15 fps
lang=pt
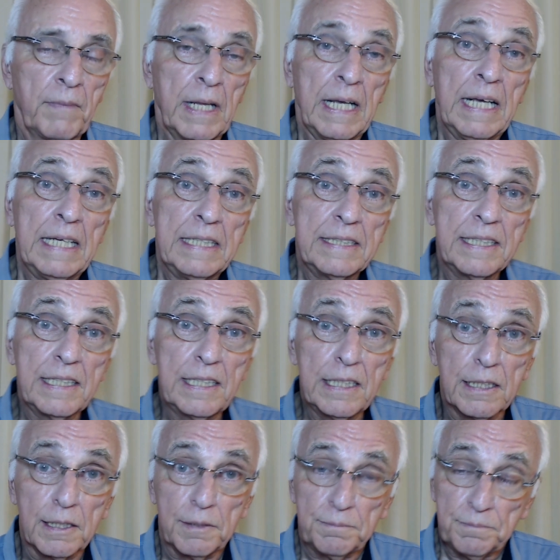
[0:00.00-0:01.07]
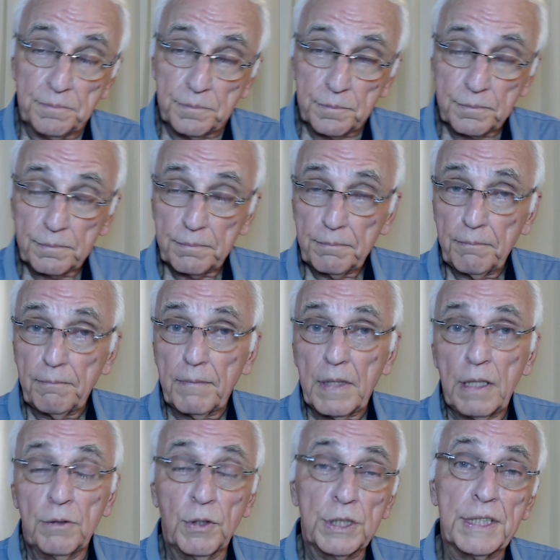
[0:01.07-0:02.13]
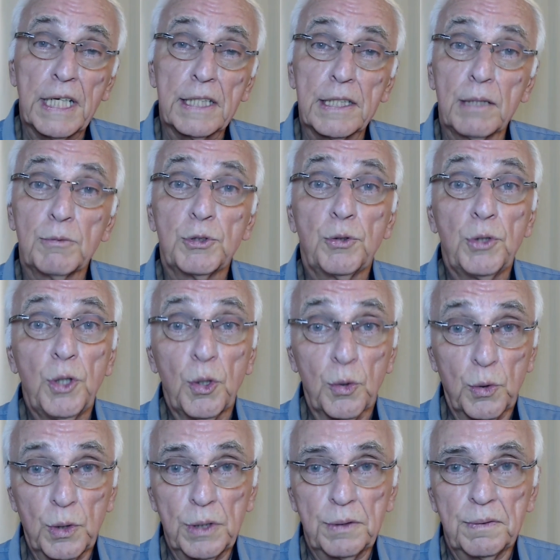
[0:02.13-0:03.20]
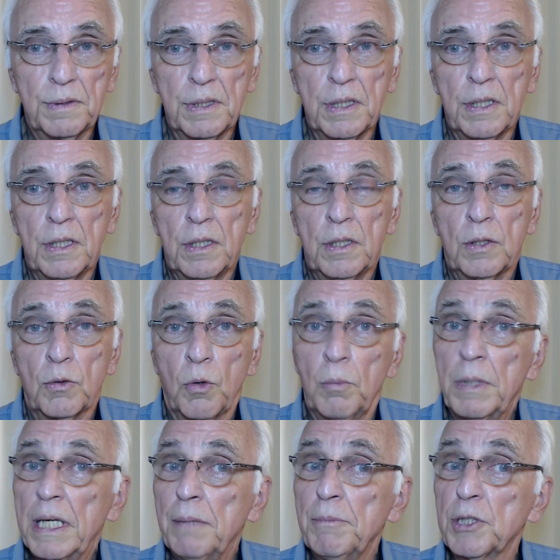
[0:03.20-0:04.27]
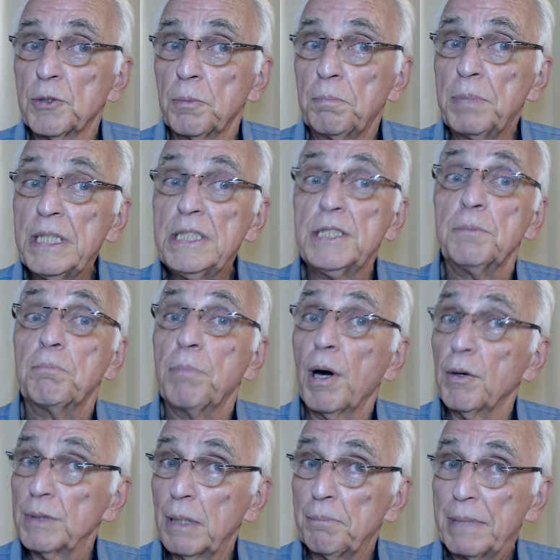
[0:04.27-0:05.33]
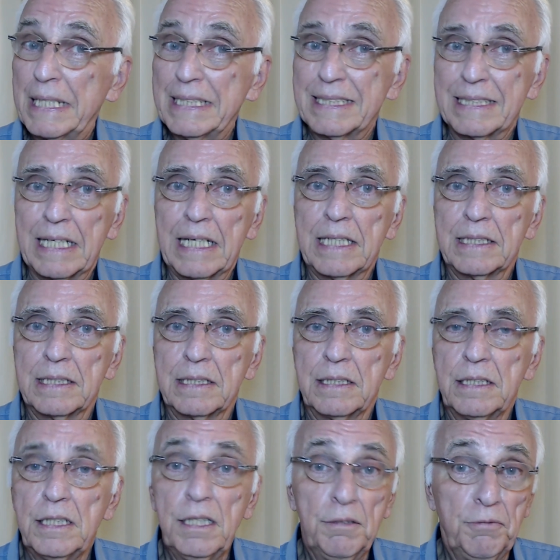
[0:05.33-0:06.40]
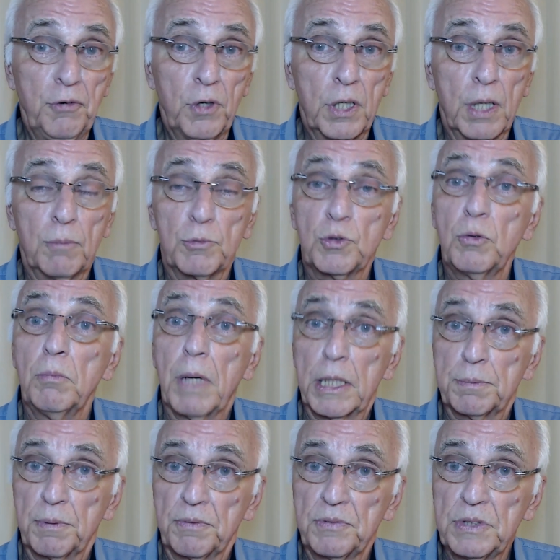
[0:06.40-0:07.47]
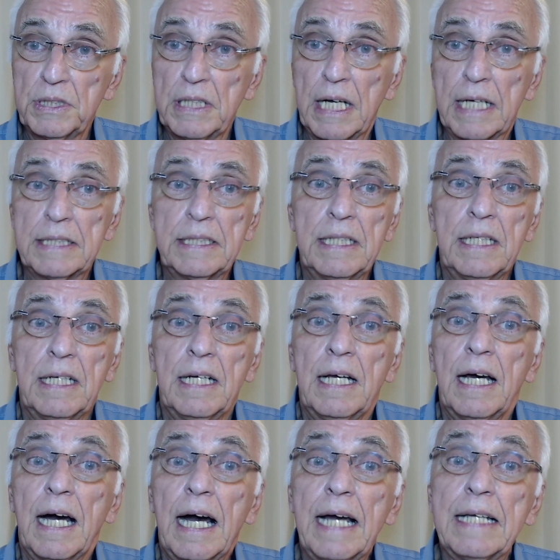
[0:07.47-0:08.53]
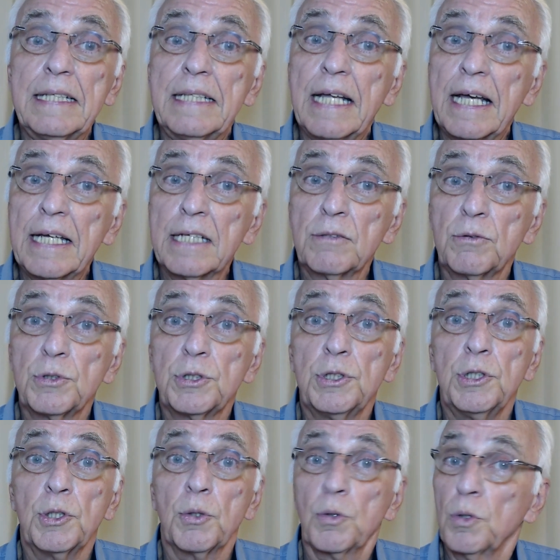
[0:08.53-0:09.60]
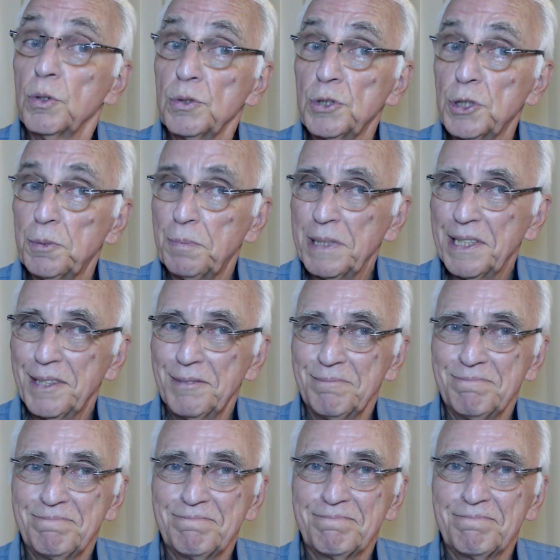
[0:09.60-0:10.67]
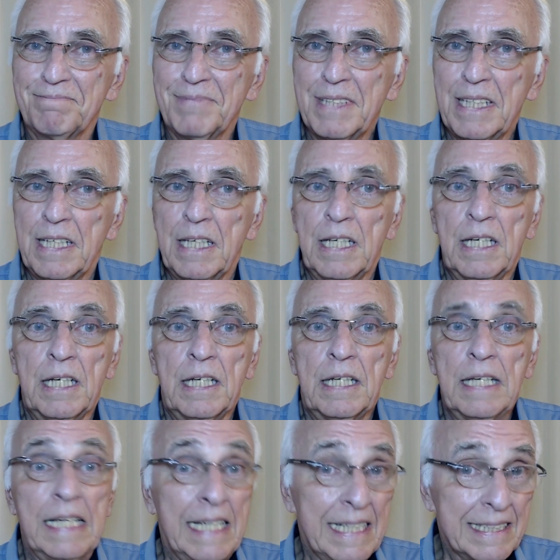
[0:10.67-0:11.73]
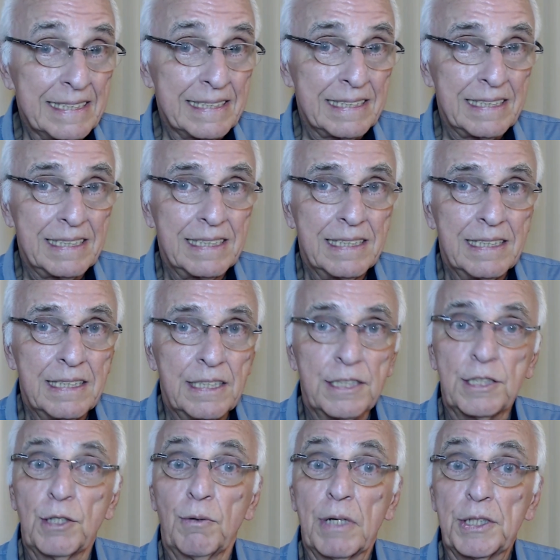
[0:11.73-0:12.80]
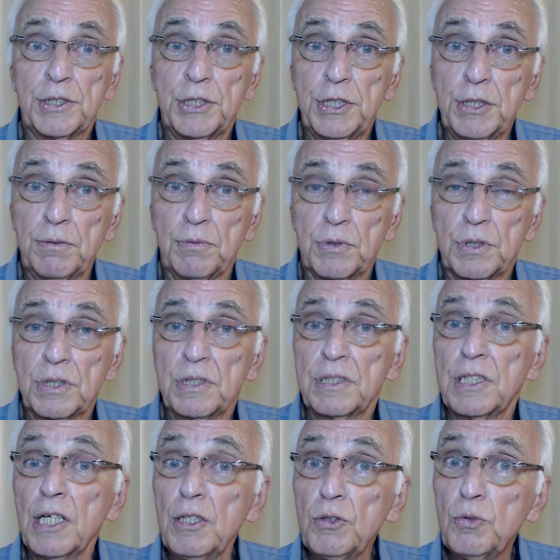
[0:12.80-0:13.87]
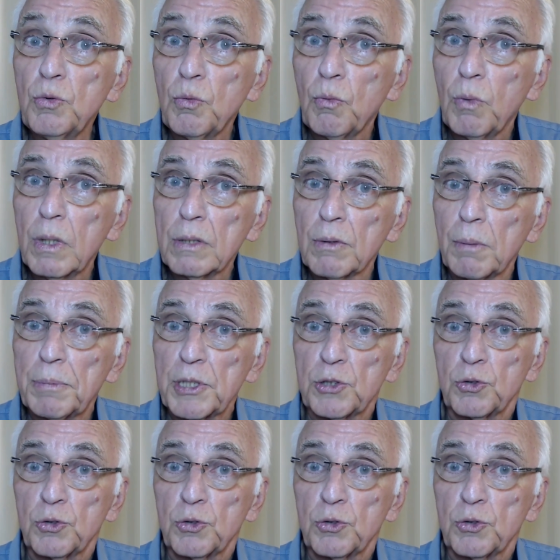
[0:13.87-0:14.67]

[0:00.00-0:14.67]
em seguida, nós tratamos do neurônio como elemento principal da aprendizagem e enfocamos com mais profundidade a ideia dos neurônios espelho. Esses estão ativos tanto quando a pessoa